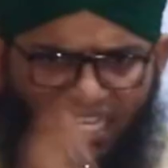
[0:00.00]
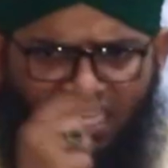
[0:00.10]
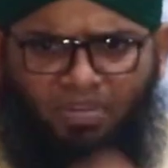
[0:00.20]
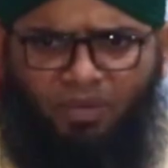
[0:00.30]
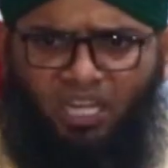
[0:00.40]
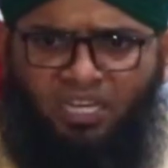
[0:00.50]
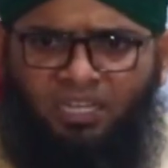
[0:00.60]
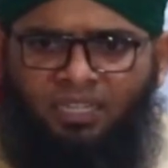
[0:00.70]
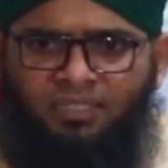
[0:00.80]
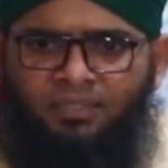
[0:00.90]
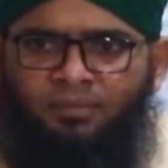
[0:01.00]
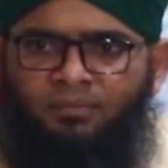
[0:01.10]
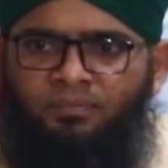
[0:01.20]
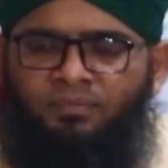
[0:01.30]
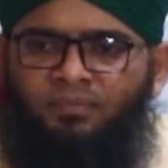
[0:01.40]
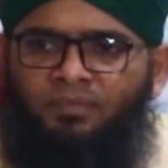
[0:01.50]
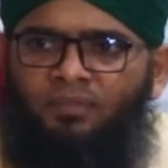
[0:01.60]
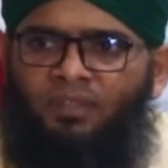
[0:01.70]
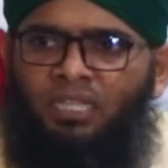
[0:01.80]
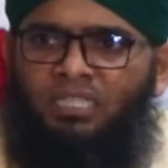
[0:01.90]
দেখেরা বলেন
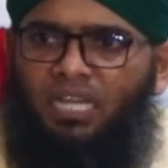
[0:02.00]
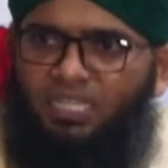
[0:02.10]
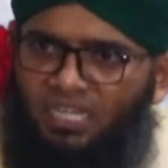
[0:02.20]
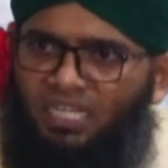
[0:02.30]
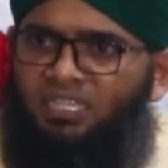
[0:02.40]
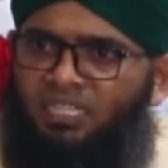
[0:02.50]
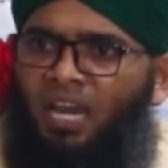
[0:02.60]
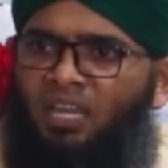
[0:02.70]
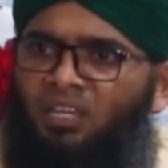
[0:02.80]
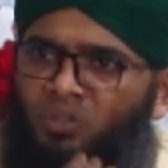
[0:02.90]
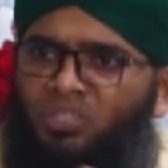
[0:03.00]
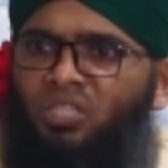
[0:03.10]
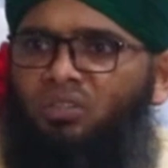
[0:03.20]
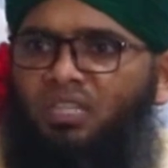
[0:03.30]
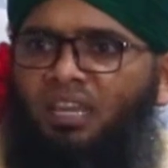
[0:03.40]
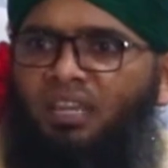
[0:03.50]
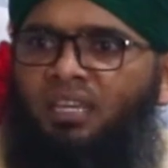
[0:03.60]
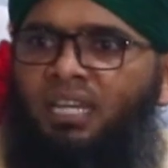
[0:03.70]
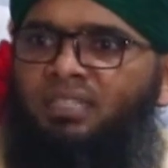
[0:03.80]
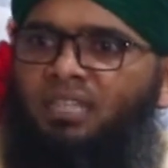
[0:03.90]
যাদের নীতি নাই নৈতিকতা নেই
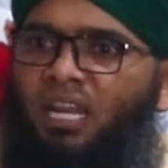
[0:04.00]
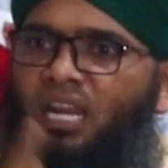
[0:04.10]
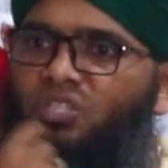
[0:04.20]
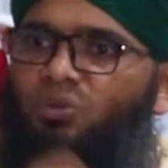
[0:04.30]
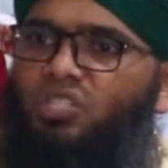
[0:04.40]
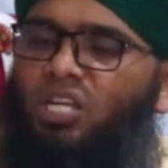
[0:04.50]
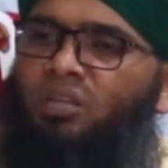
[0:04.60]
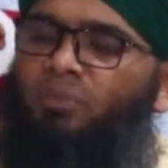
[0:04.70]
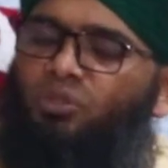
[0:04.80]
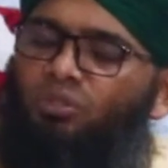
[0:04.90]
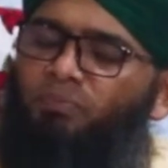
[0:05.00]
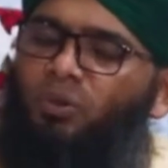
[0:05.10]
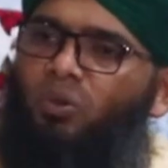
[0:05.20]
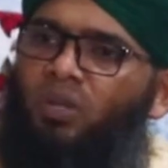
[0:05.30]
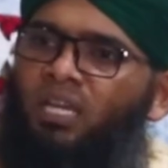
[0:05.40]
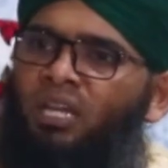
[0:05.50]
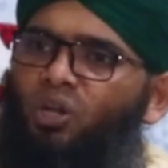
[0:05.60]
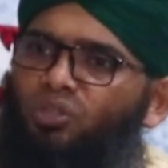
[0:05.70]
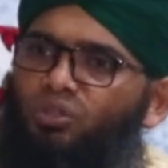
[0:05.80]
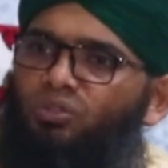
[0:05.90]
তারা রাসুল সামনে মন্তব্য করে
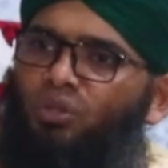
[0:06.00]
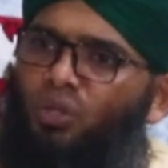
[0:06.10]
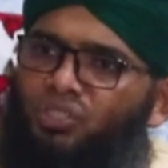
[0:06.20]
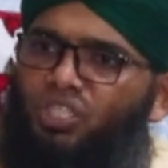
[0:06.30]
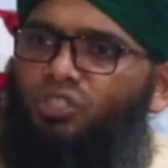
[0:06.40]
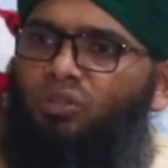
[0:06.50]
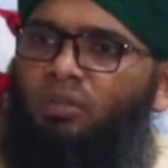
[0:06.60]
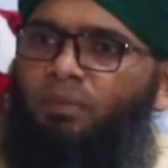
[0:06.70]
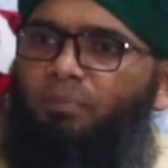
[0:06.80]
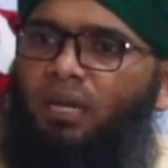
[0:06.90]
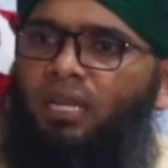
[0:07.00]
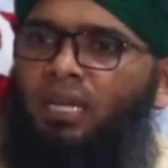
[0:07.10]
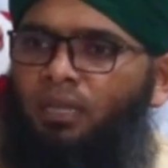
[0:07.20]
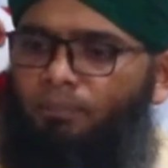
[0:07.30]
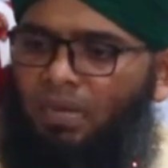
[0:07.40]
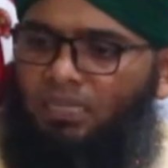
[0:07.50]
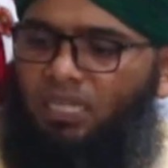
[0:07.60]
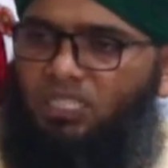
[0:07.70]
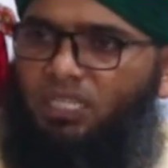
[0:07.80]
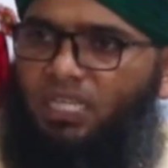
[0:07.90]
অত্যন্ত লজ্জাজনক ব্যাপার
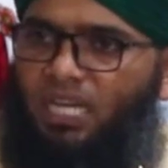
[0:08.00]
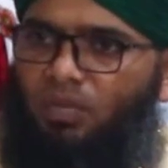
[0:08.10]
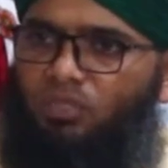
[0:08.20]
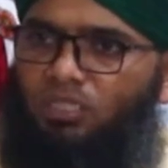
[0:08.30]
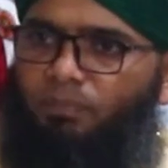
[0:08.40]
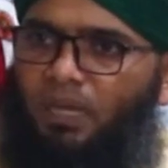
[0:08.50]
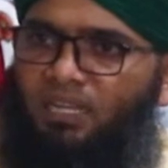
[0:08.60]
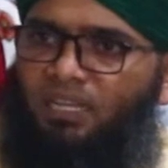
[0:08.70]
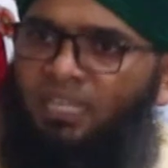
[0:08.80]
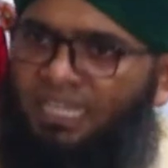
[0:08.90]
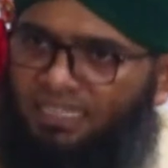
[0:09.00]
মাদ্রাসার ঠিকানাও দিতে পারেনি